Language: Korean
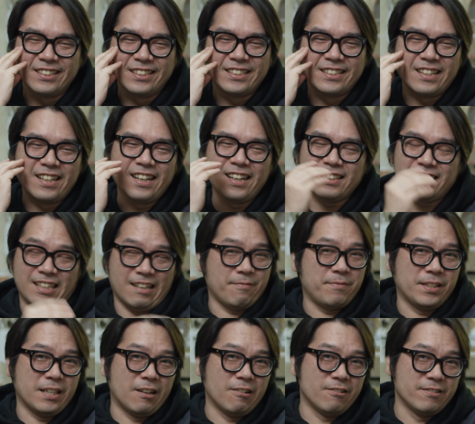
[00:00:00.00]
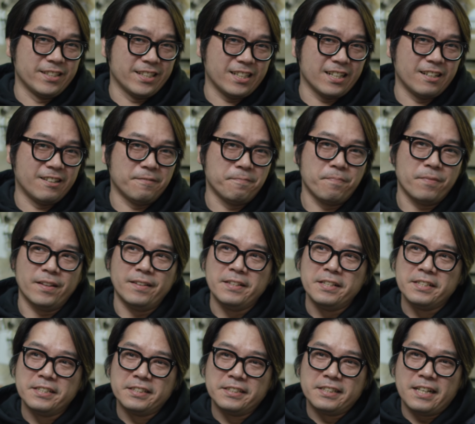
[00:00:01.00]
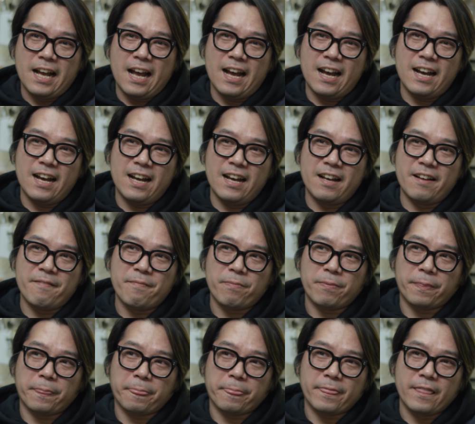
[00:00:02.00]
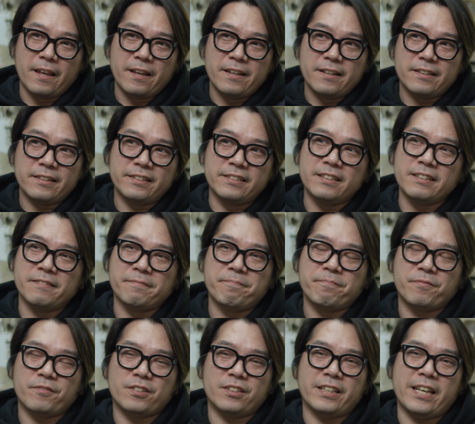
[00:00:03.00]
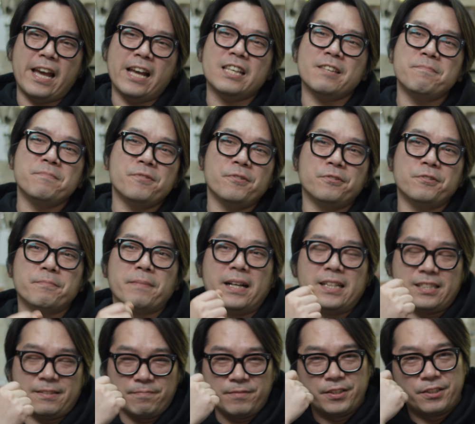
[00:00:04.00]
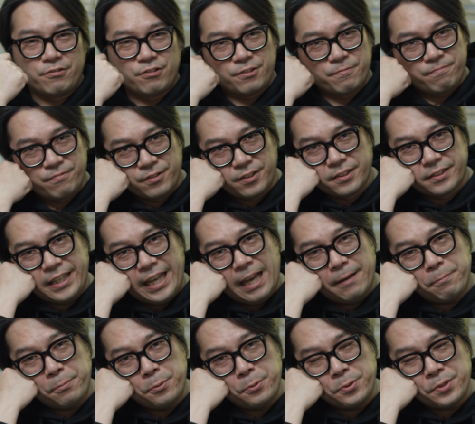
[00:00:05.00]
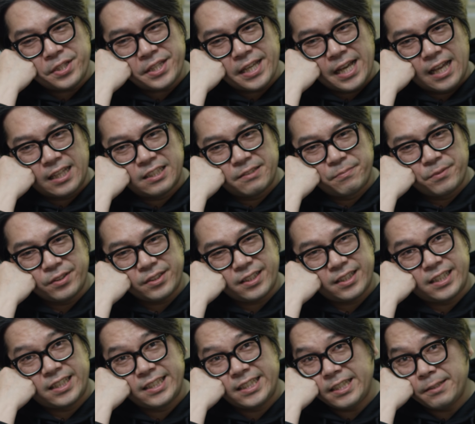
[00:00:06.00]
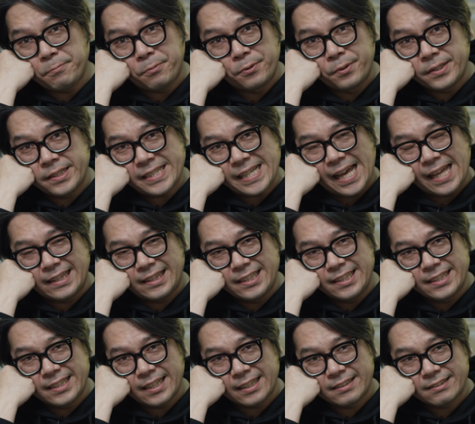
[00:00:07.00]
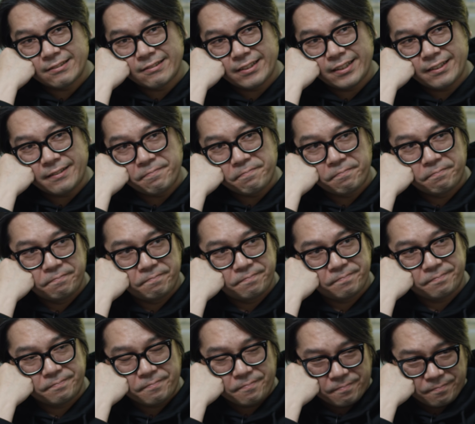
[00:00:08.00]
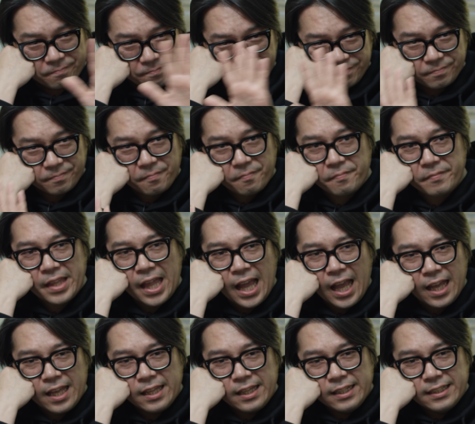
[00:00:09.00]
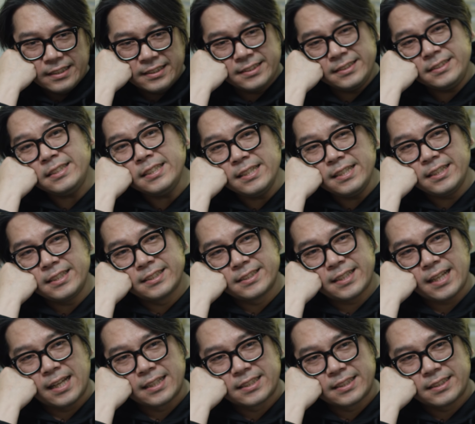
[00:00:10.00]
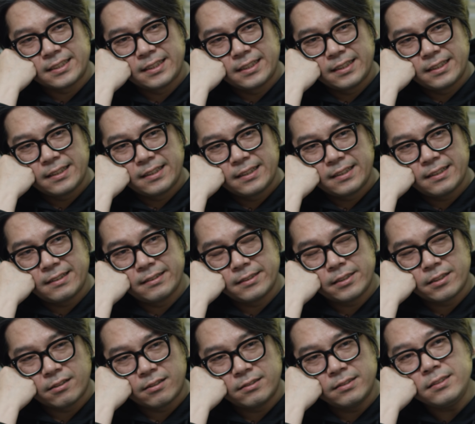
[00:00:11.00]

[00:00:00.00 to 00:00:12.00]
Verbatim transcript: 그래야 답이 나오니까요. 아, 그러니까 핵심적으로 말씀드리고 싶은 건 해보지 않으면 길이 보이지 않는다는 거예요. 음. 흔들리는 사진, 그렇죠.